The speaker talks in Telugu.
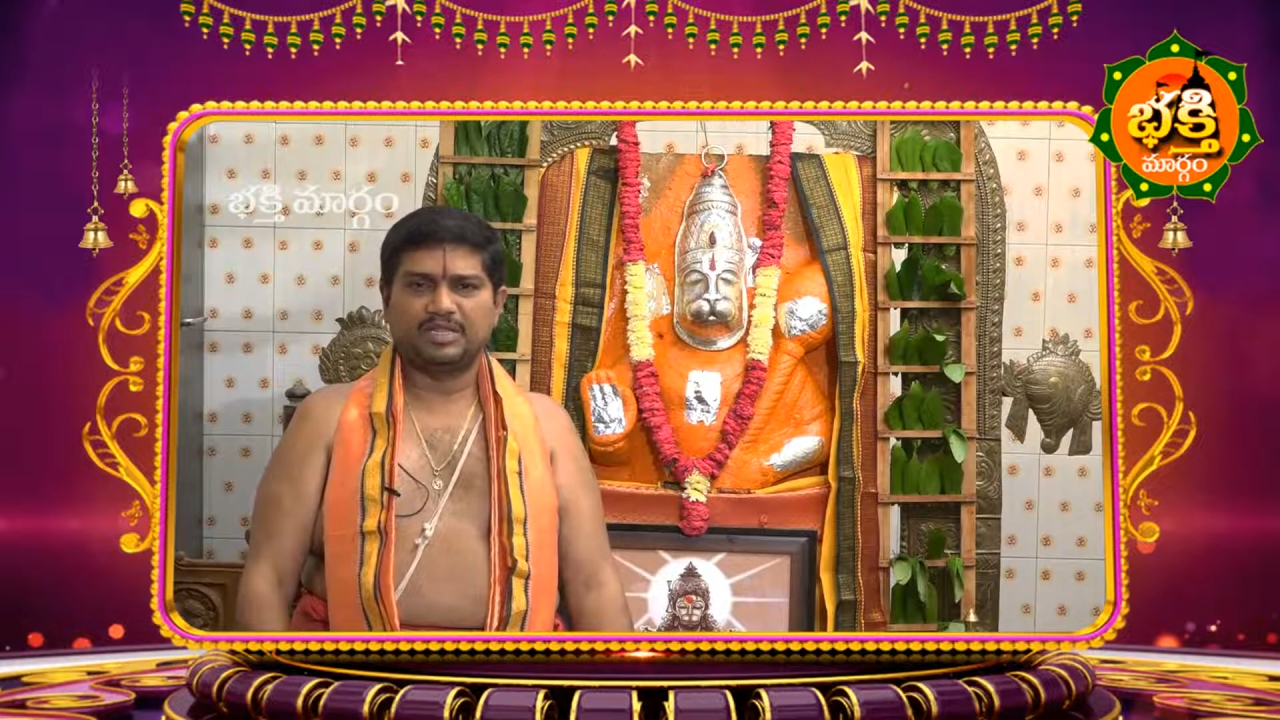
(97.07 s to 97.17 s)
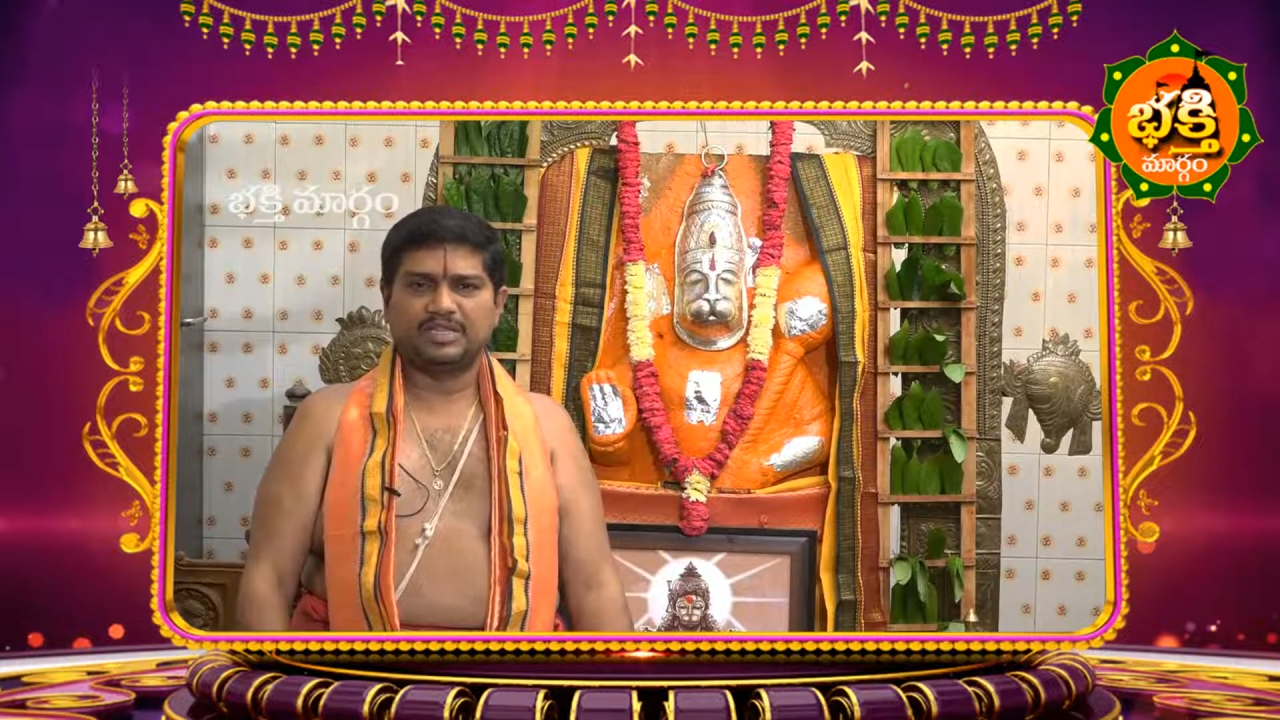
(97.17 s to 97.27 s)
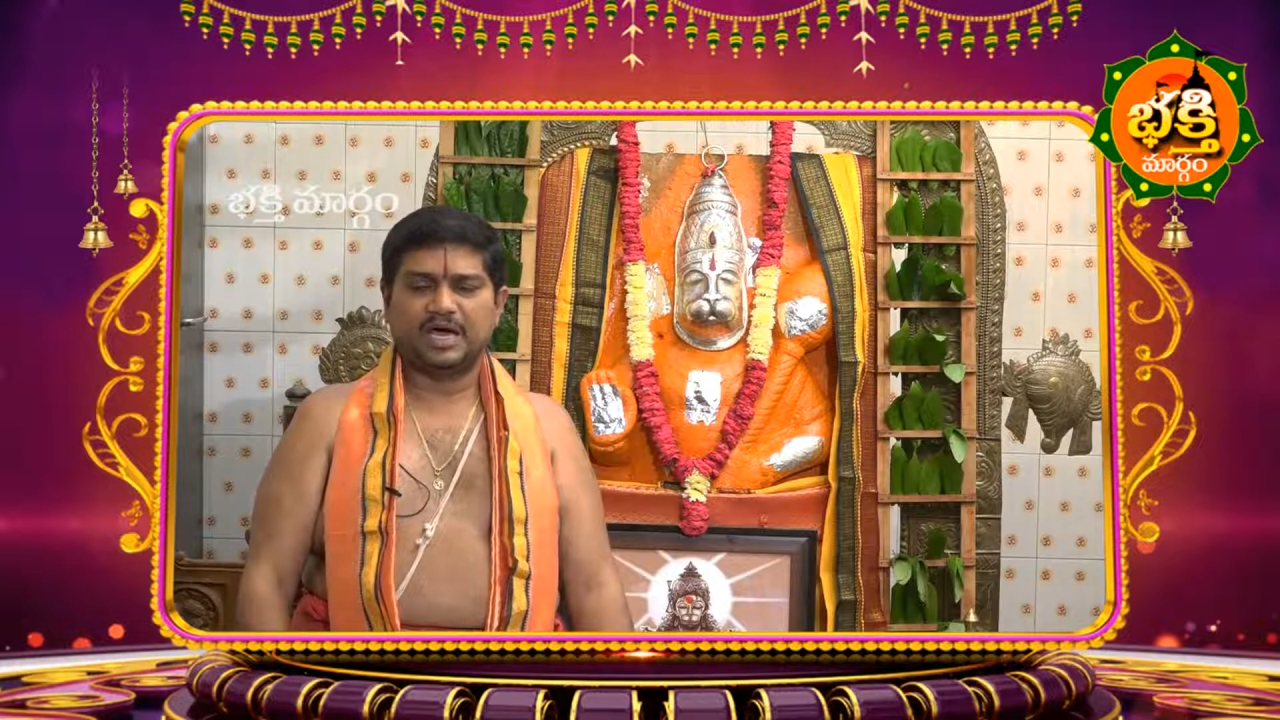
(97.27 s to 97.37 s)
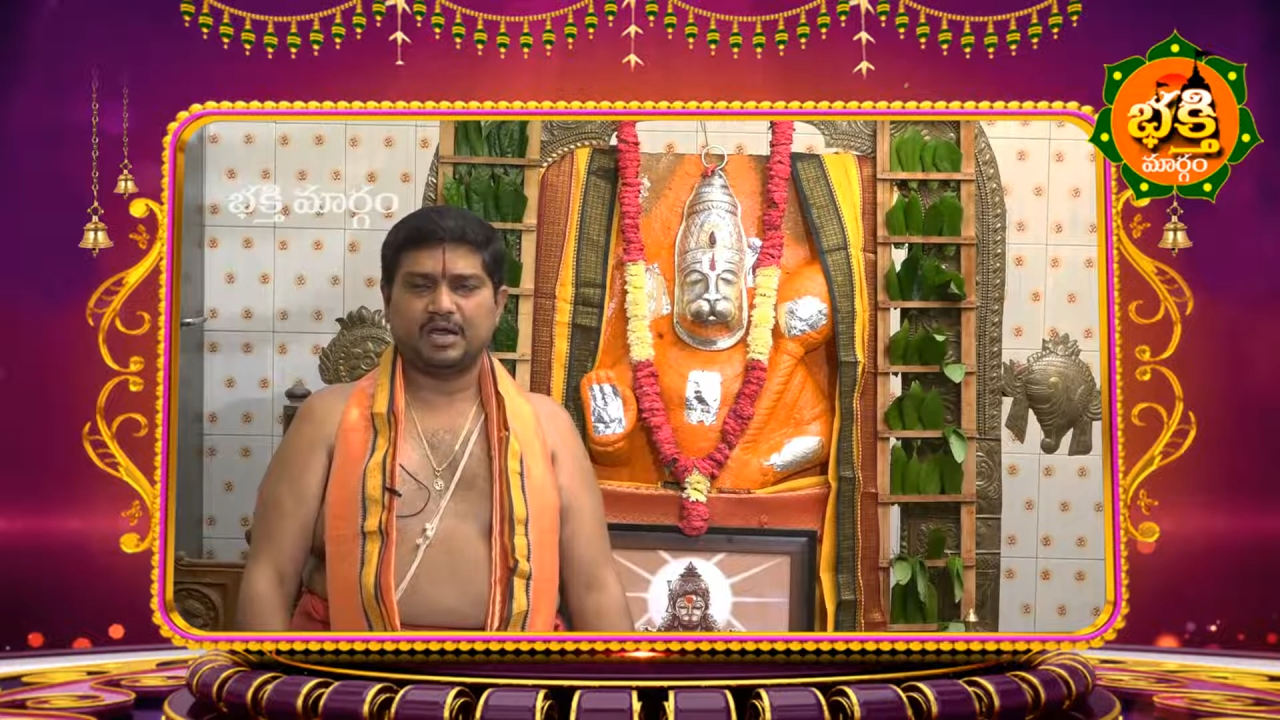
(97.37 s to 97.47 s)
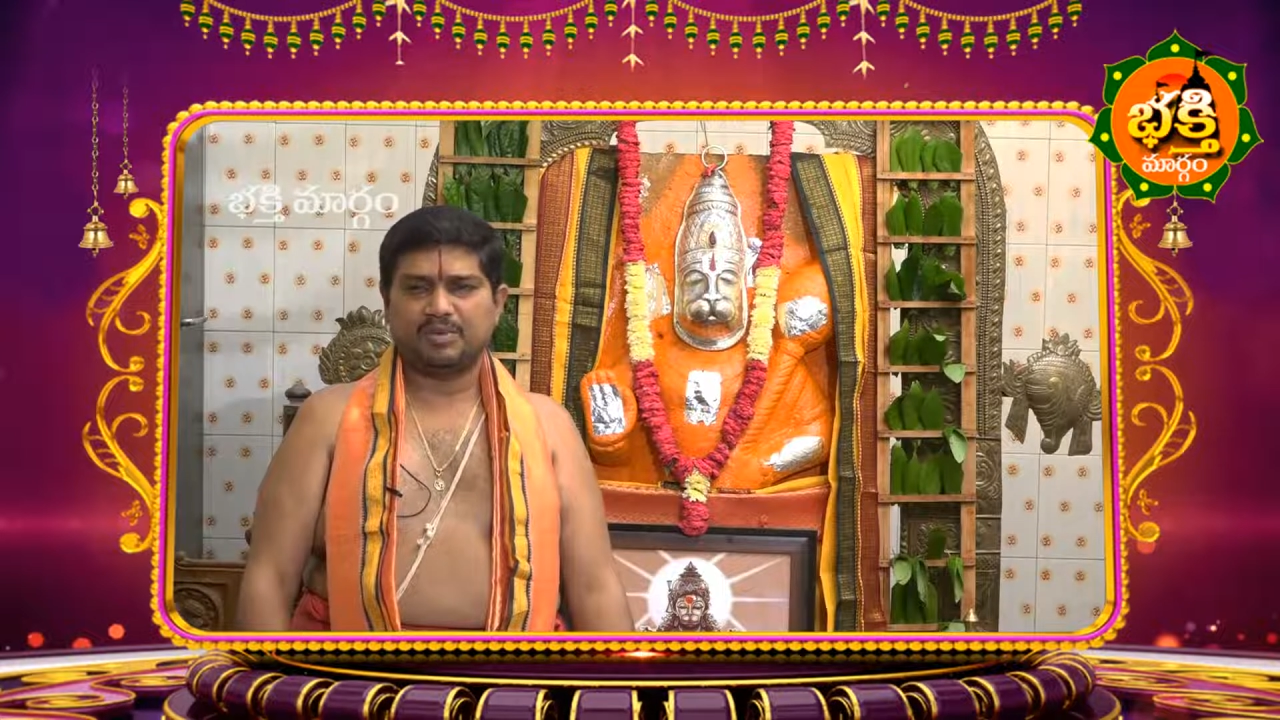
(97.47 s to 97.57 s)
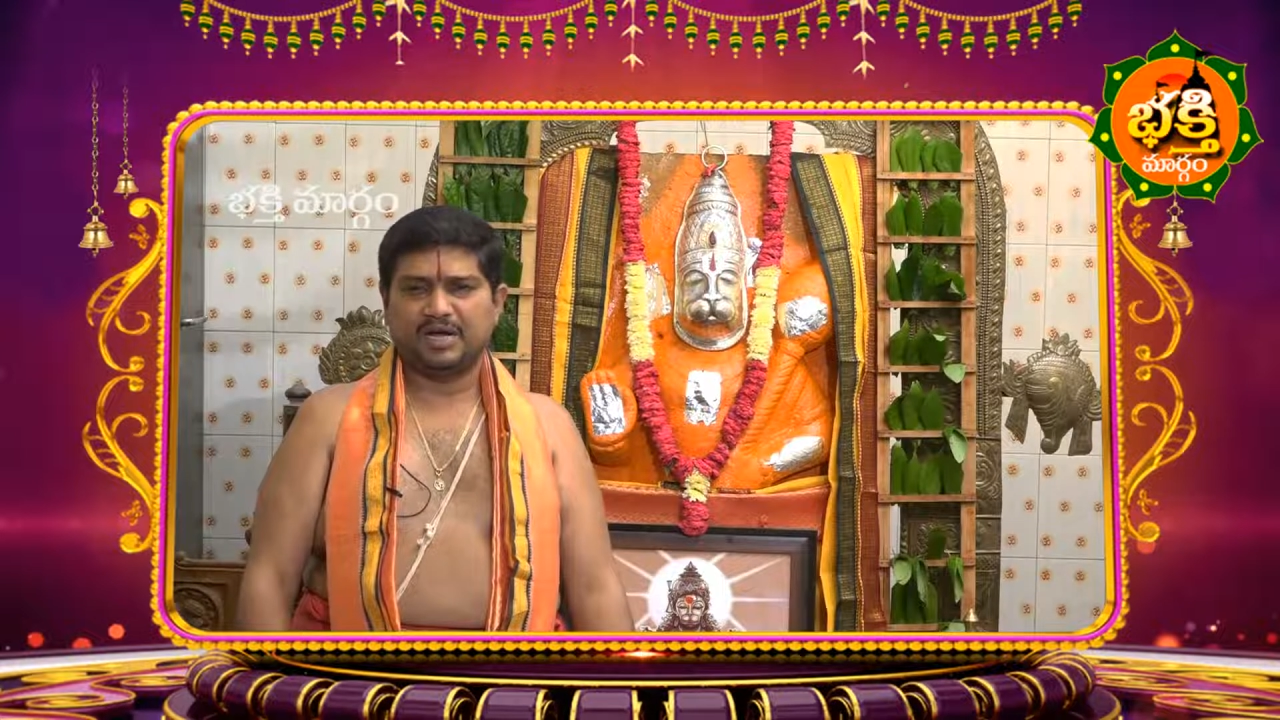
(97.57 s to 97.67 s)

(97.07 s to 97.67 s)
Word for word: మధ్యాహ్నం